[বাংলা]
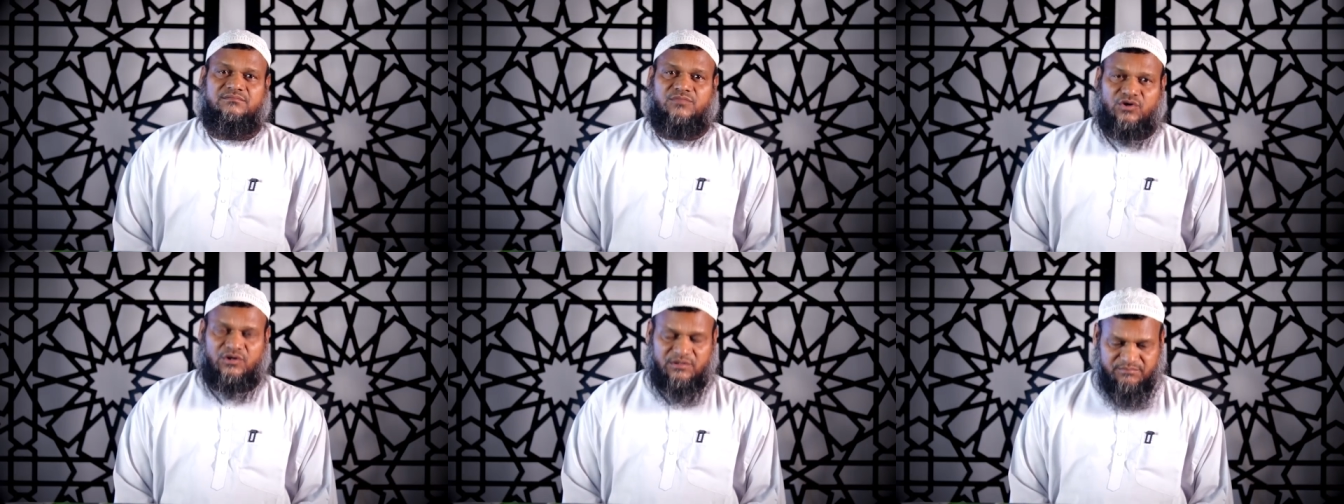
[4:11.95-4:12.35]

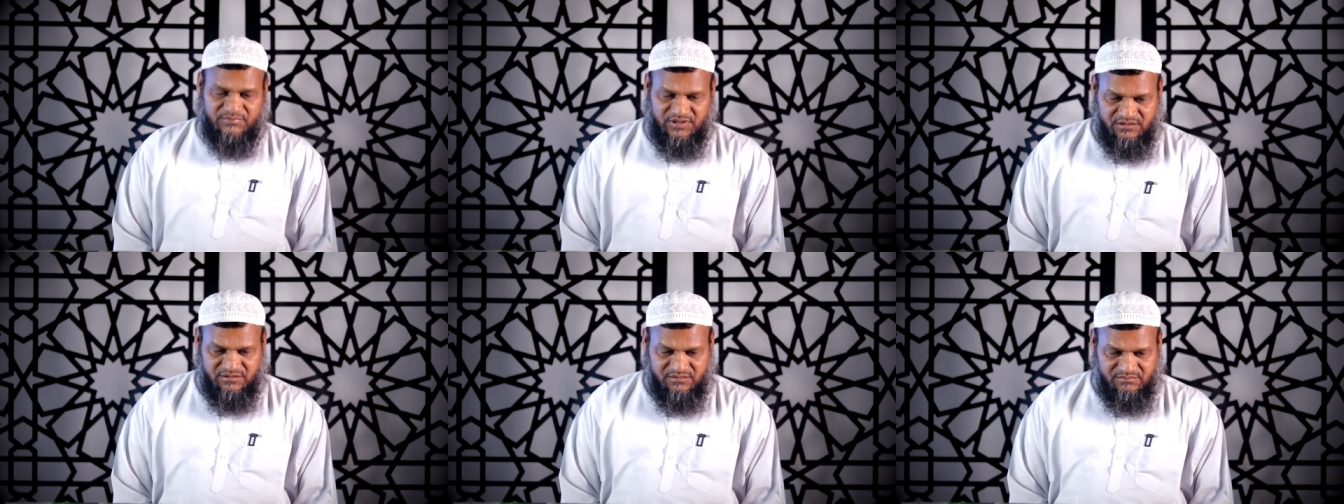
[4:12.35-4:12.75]

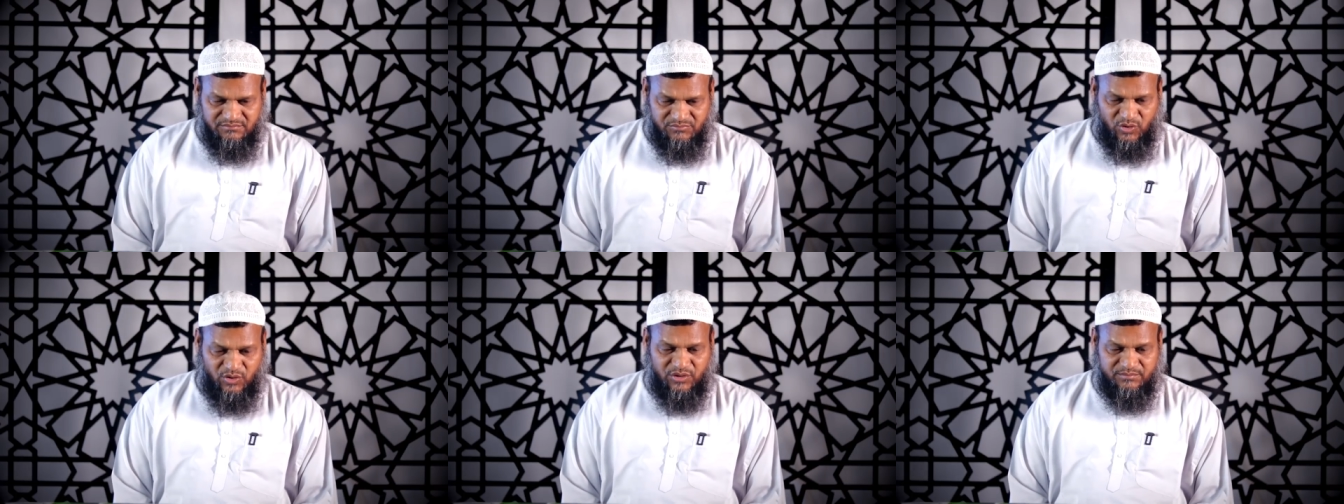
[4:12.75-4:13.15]
মোহাম্মদ
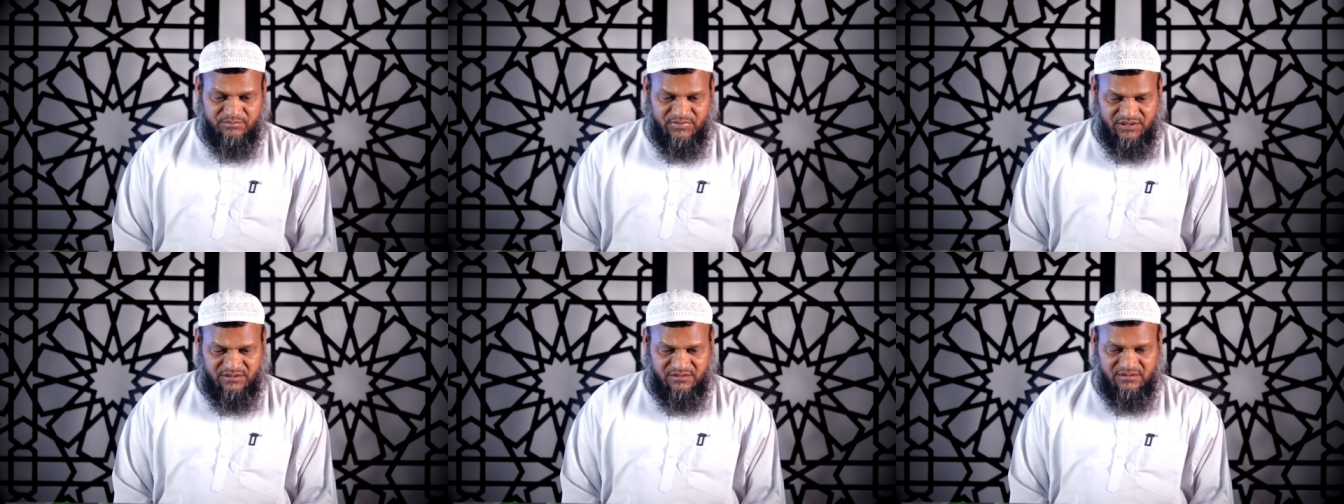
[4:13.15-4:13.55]

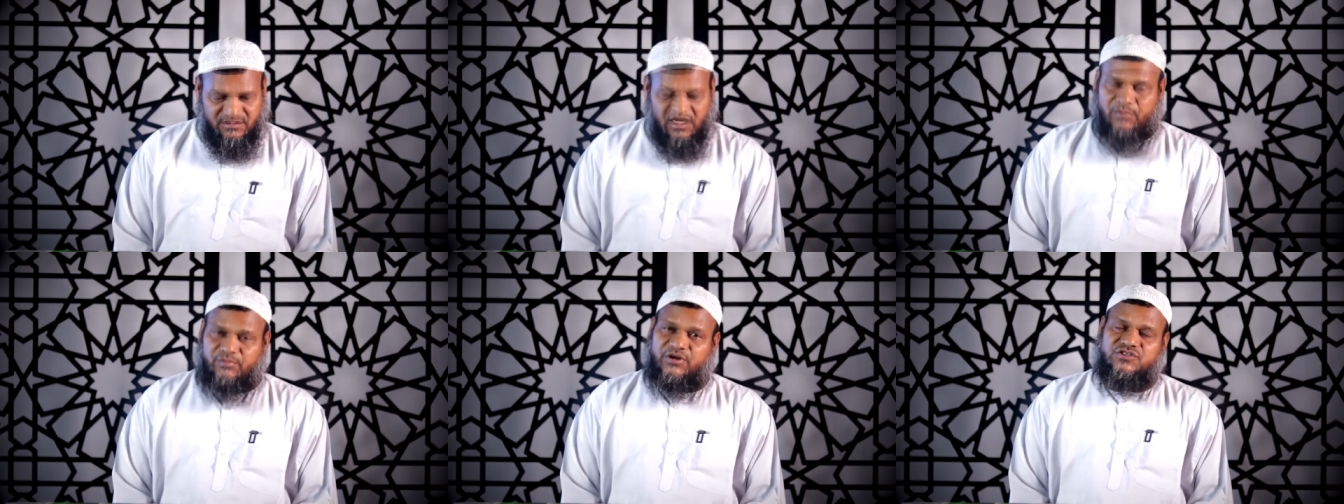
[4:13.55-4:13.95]
মোহাম্মদ
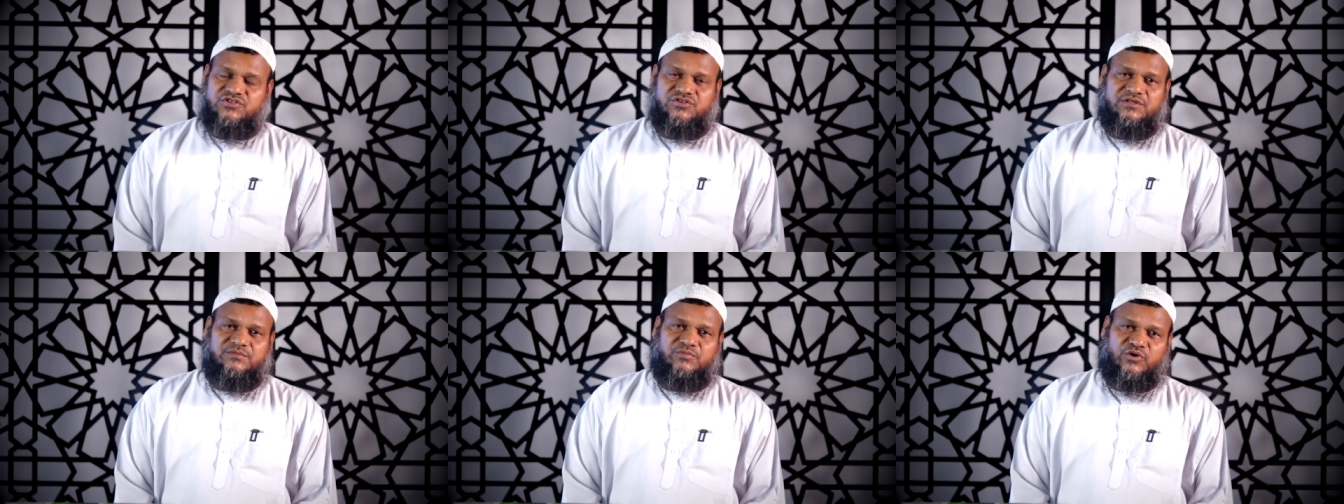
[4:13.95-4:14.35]
আমরা
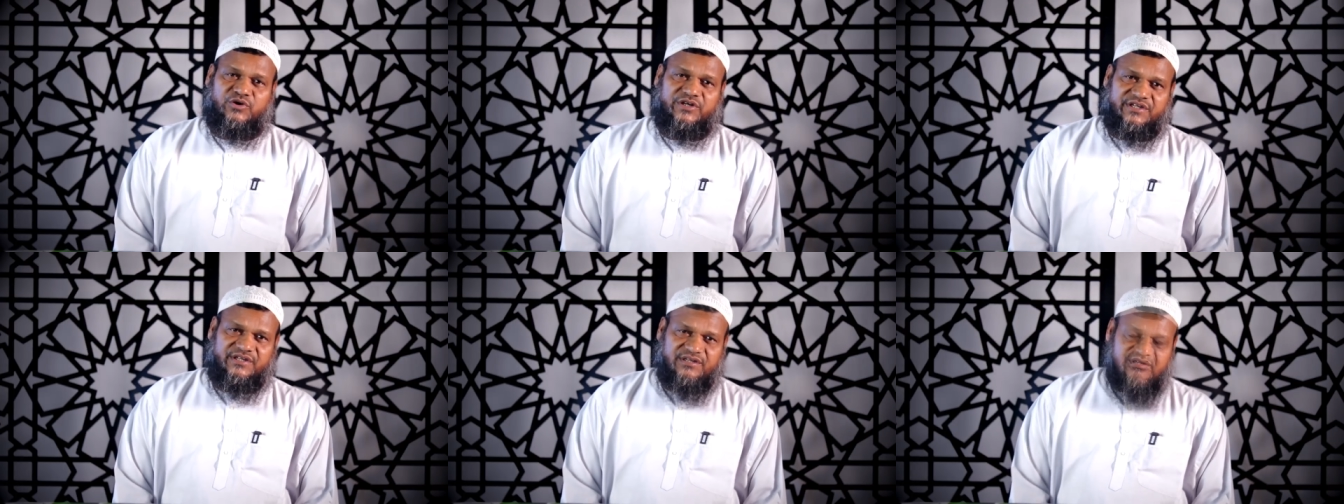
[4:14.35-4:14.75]
যদি
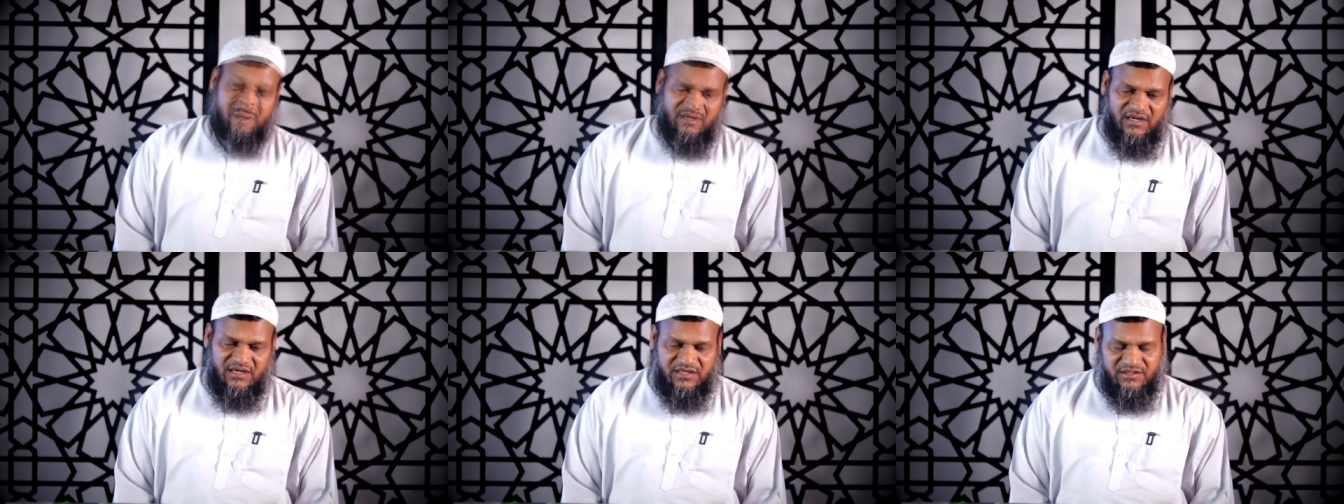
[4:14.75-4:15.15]
বলি
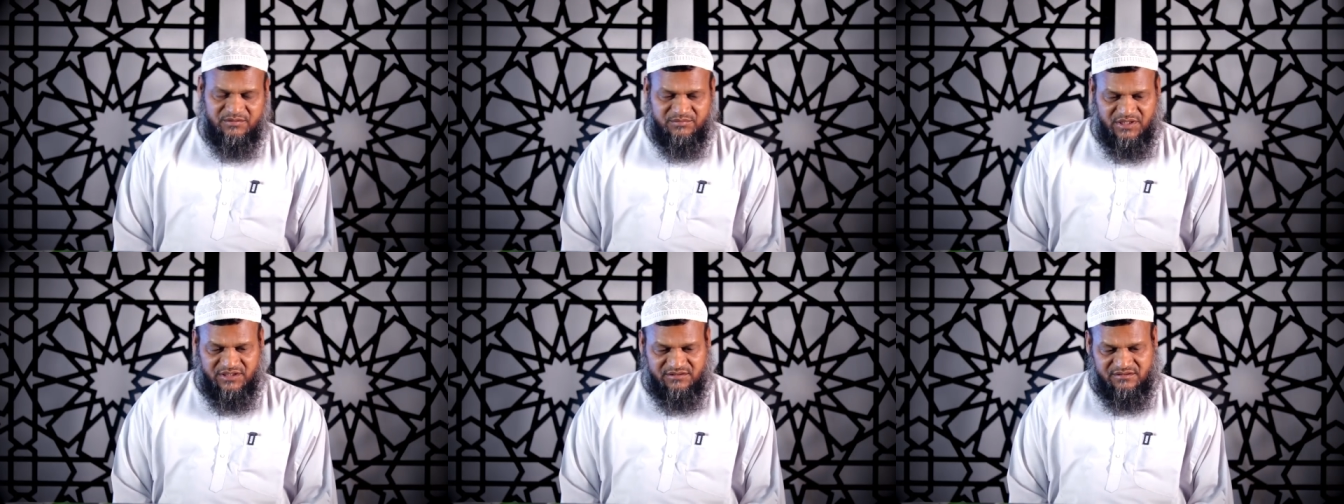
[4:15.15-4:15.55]

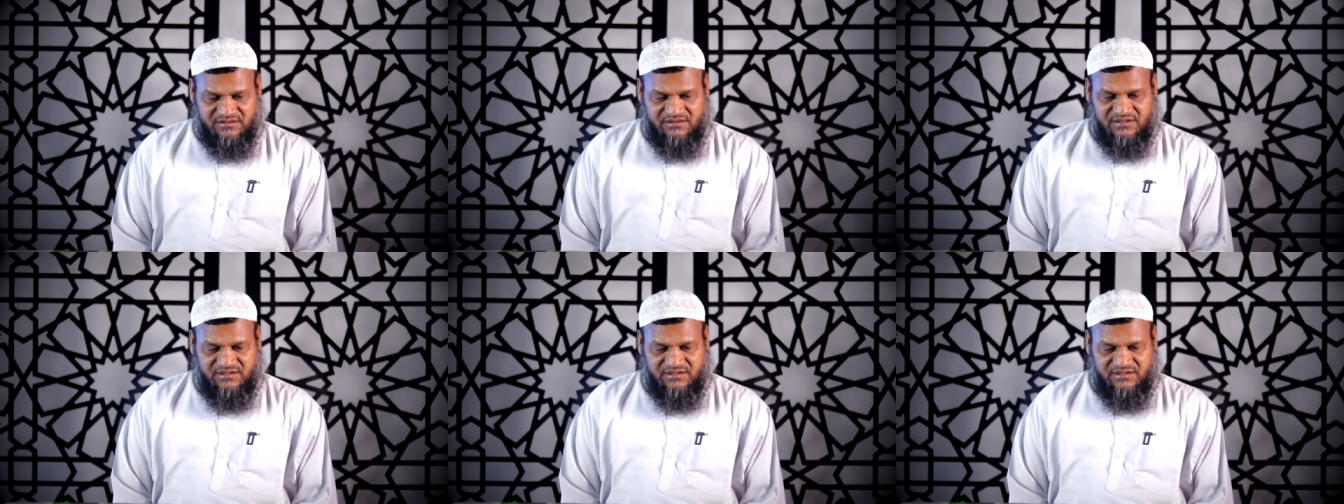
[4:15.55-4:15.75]
আহমদ